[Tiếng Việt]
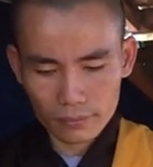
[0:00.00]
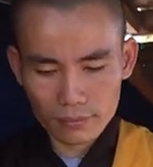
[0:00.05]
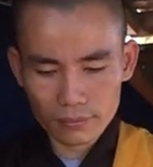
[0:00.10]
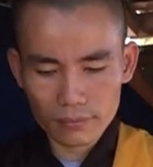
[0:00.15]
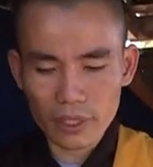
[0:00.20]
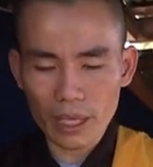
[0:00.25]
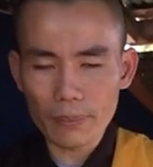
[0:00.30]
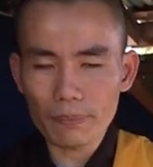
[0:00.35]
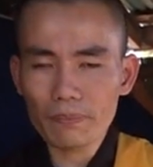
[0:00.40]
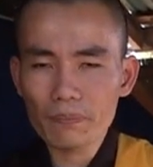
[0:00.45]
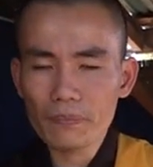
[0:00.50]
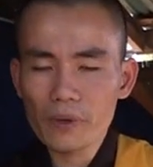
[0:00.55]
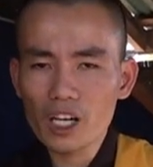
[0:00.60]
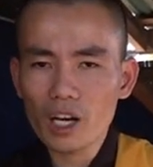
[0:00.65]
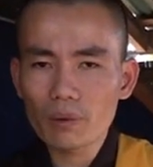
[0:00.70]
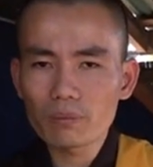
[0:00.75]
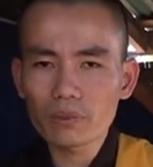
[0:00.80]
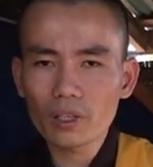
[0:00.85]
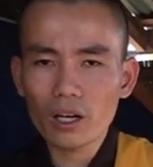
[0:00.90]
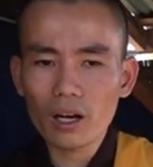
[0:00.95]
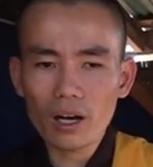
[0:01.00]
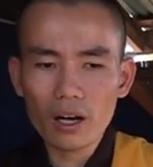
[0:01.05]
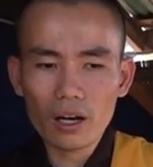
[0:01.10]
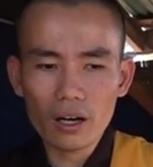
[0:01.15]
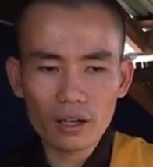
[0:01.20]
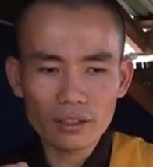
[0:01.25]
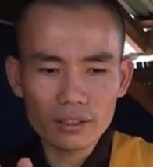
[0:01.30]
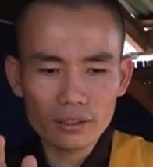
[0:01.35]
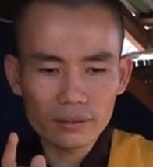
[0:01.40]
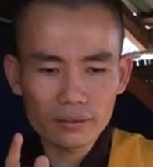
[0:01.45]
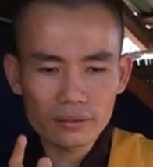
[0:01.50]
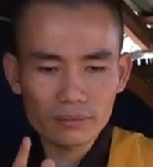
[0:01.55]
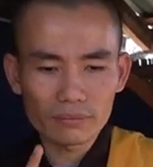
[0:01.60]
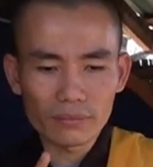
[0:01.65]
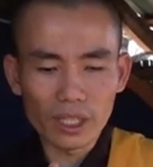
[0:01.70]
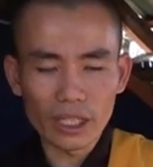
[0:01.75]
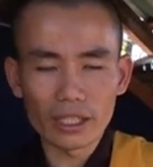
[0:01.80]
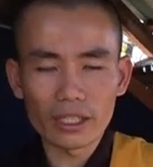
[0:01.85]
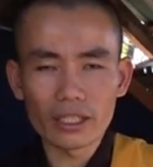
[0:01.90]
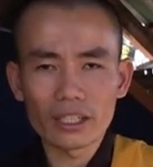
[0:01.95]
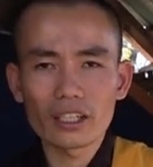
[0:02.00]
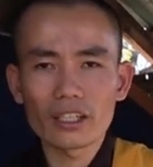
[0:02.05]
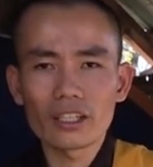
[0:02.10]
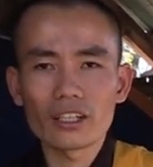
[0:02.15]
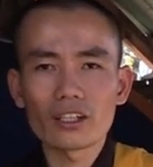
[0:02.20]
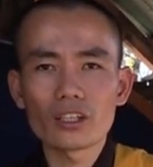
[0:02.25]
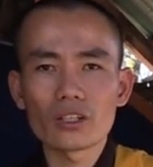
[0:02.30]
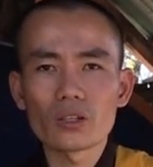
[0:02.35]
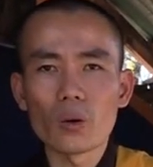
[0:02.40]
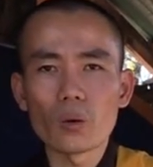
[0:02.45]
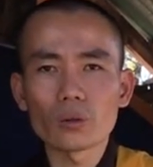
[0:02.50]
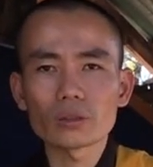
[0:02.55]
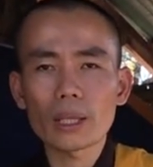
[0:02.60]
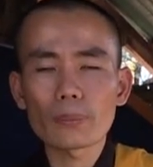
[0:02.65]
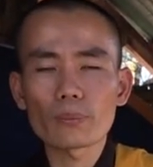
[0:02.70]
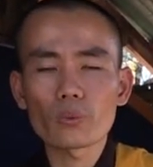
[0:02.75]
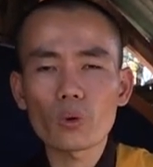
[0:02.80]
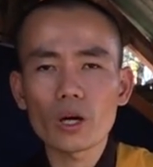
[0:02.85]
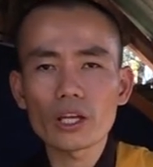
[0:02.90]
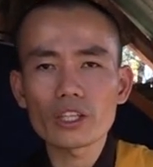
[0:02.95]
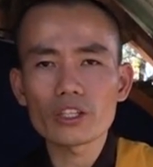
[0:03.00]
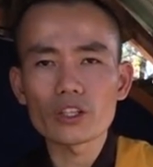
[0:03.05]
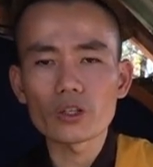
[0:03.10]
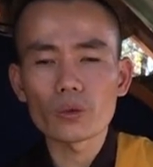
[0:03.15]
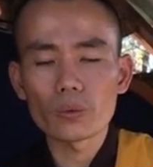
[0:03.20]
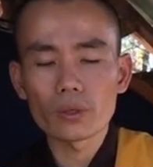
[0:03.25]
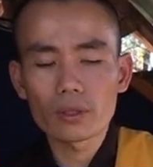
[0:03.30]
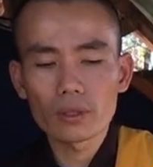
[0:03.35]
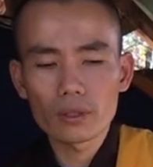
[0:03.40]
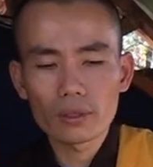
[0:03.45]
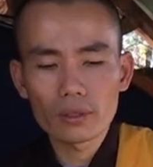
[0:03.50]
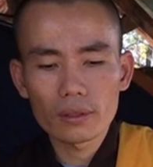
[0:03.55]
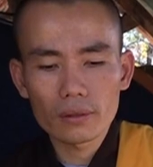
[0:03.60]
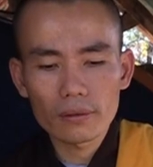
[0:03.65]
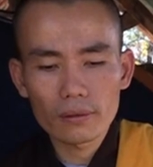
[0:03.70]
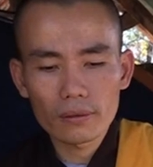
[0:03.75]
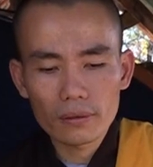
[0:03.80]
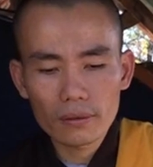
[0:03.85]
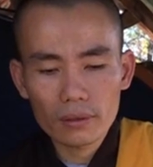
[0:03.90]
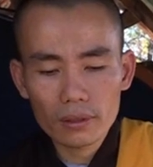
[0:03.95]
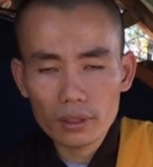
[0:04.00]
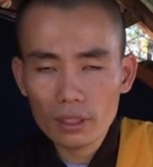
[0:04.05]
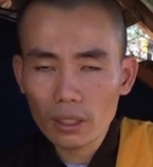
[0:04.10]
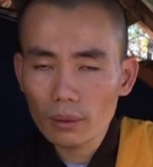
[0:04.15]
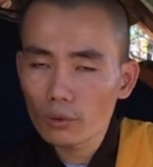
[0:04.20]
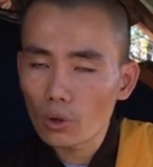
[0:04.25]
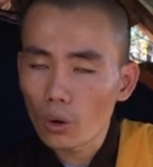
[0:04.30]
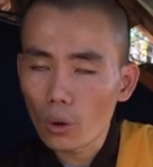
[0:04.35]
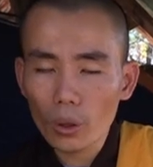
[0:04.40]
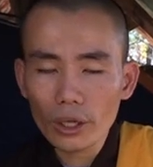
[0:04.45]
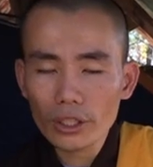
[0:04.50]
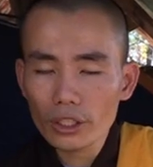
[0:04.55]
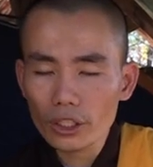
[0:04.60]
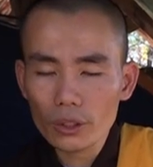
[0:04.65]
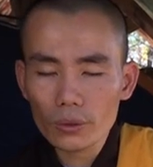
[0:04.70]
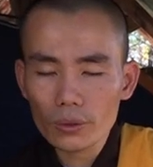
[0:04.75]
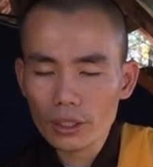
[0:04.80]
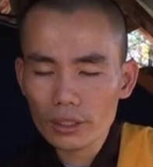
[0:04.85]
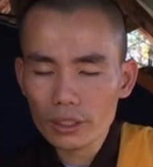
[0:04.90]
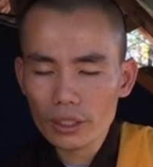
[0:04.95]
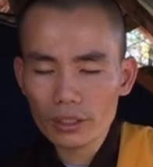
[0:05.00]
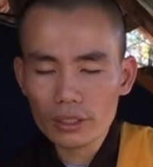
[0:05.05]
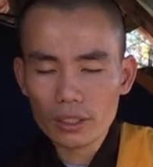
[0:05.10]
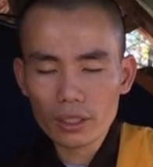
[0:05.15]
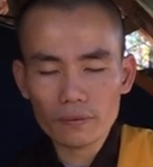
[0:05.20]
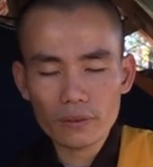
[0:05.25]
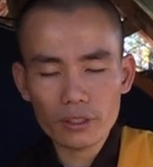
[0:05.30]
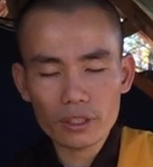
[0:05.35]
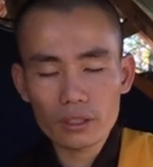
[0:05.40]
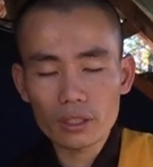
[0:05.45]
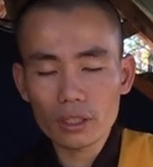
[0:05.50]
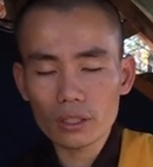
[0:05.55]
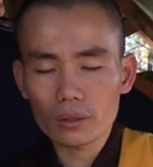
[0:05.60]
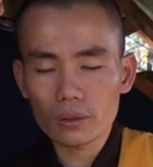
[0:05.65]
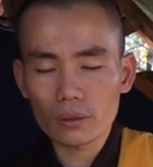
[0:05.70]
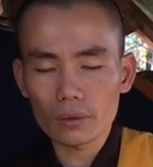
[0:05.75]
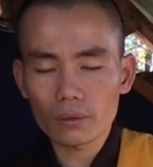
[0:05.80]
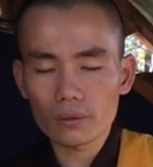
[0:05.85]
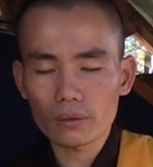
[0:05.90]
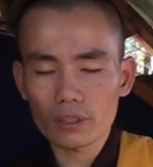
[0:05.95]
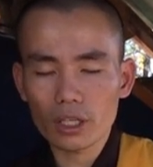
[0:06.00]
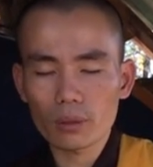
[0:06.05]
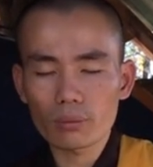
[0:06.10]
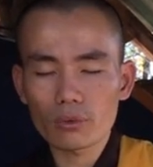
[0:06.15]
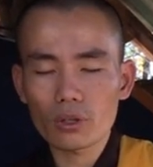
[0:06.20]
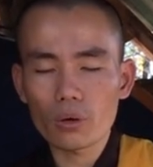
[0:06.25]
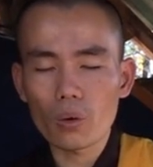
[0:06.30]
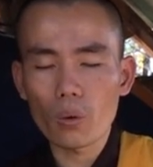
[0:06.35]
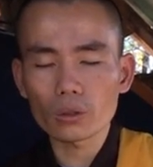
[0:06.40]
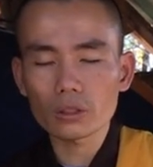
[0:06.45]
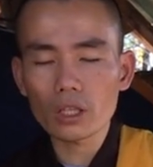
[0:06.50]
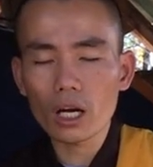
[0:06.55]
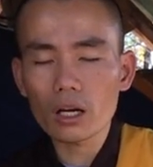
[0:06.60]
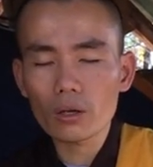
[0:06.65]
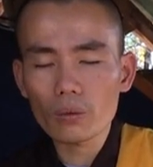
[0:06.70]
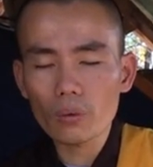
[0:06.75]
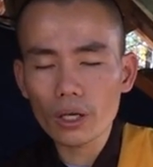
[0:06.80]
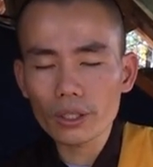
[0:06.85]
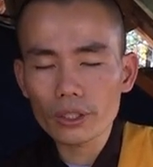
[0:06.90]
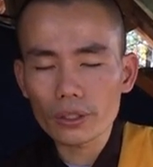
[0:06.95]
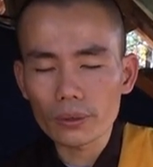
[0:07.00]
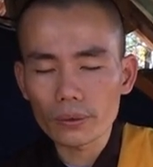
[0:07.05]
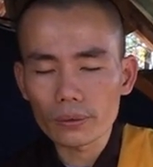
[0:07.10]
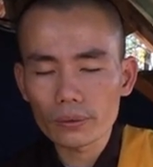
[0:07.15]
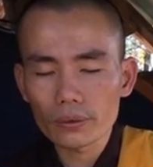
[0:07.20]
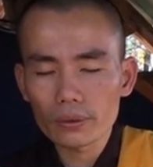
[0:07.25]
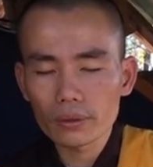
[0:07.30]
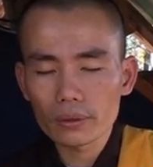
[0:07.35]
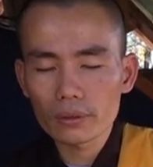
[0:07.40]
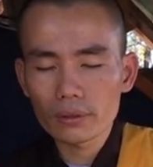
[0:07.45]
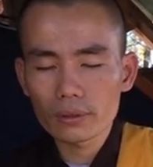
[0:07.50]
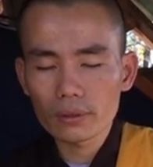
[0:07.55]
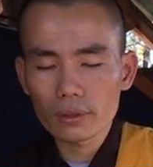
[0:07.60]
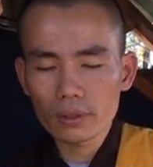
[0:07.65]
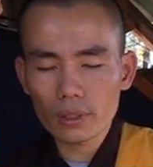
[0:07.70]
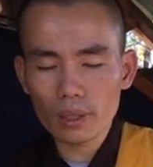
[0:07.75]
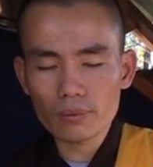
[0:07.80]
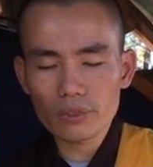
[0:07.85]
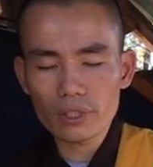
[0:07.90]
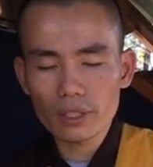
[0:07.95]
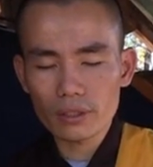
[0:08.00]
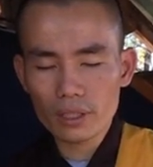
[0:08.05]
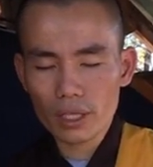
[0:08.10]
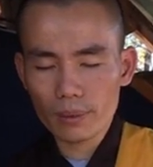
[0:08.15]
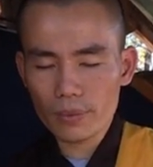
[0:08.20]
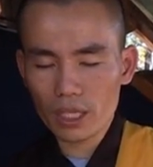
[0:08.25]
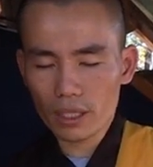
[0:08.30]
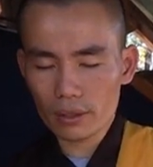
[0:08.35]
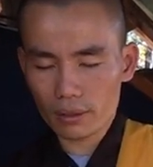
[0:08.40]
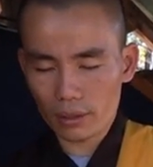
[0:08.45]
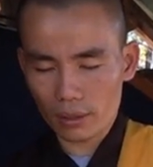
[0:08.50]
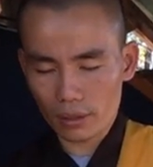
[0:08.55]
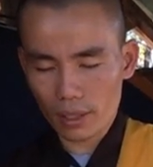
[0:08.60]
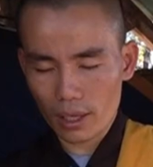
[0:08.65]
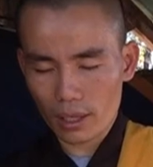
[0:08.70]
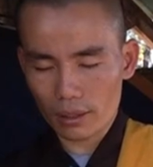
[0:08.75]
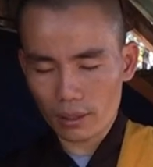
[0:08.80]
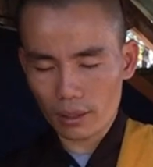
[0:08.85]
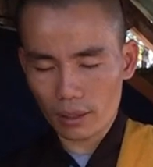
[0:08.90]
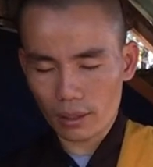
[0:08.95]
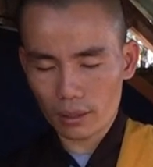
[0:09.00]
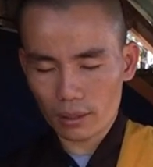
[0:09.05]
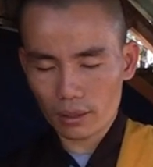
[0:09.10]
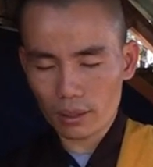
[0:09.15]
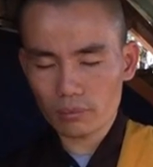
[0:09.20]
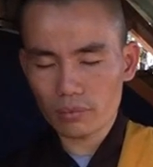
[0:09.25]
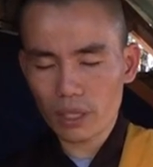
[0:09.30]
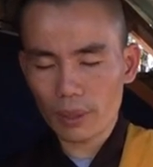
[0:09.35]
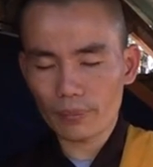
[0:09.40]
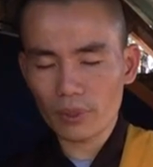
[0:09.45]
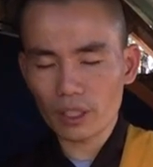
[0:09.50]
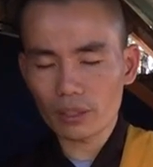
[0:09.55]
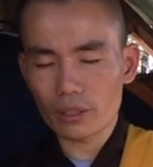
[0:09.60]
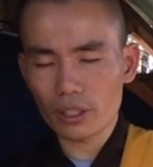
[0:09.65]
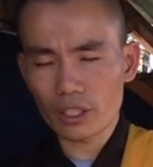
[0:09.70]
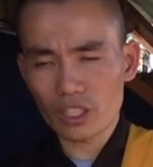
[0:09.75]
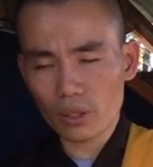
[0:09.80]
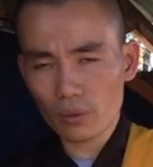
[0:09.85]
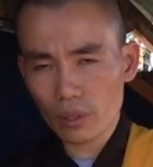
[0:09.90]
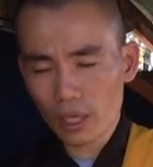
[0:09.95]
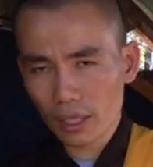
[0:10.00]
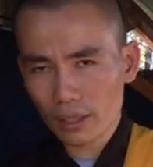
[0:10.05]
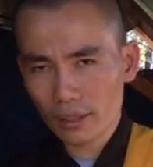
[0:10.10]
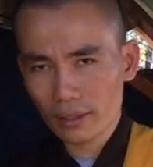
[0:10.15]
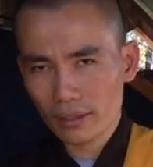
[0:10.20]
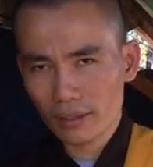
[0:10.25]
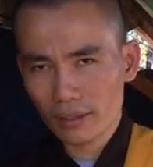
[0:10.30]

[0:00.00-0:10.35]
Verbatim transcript: để không có bị khổ tâm quá nhiều không khổ quá nhiều thôi nha chứ không phải dứt khổ không khổ thân quá nhiều không sinh ra biên địa hạ tiện không gặp với người xấu ác